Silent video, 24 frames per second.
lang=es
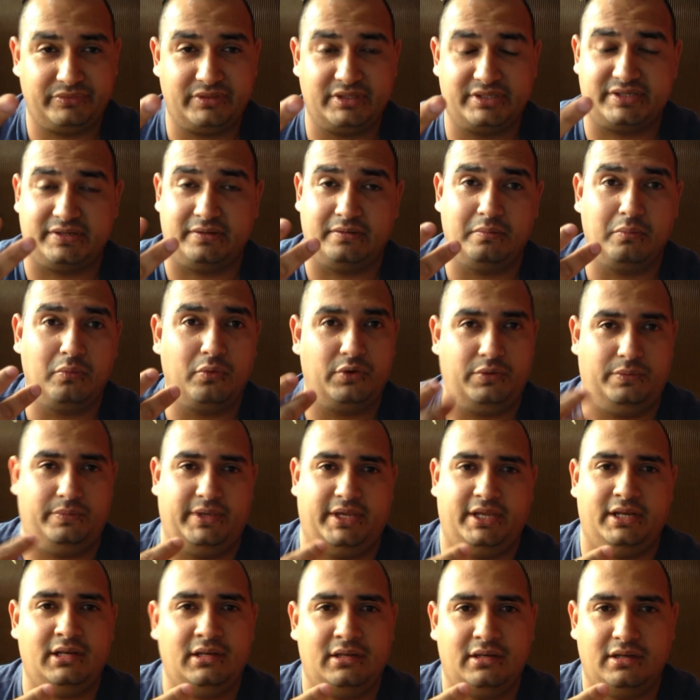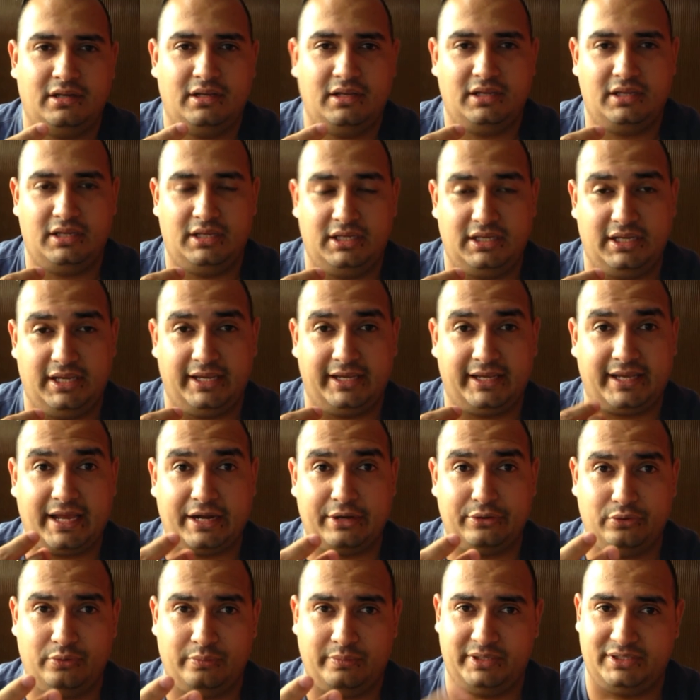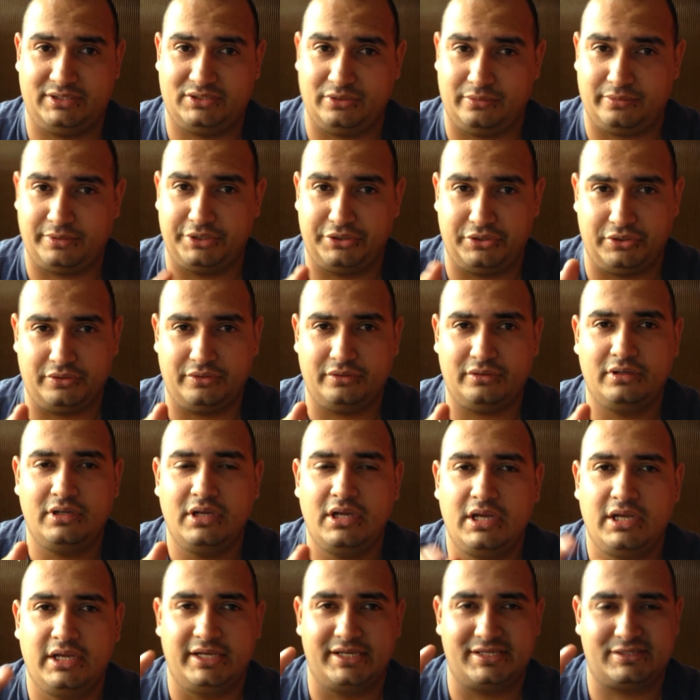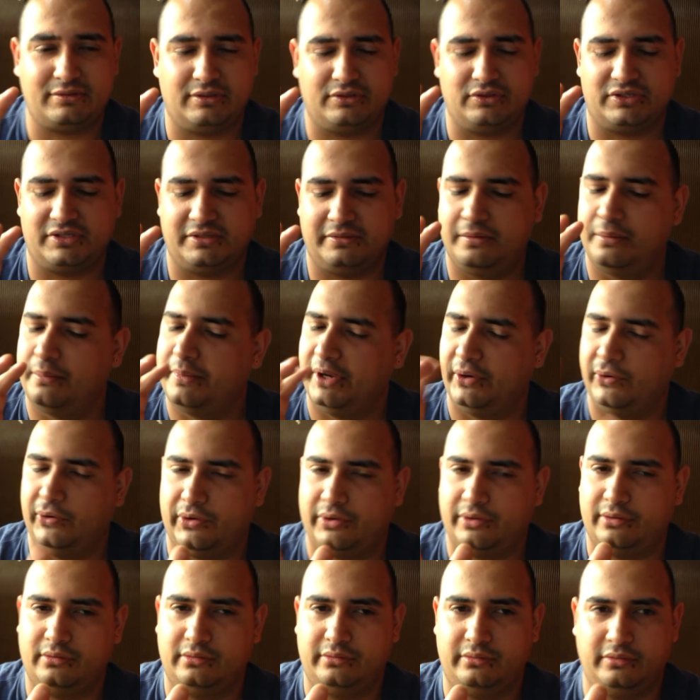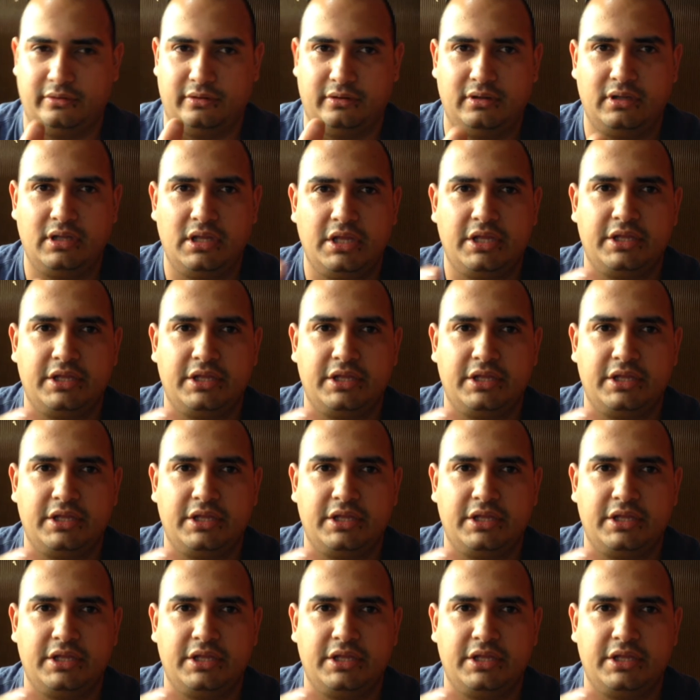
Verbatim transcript: Se ve muy bien y en cardumen sobre todo es cuando se ve mejor, ¿no?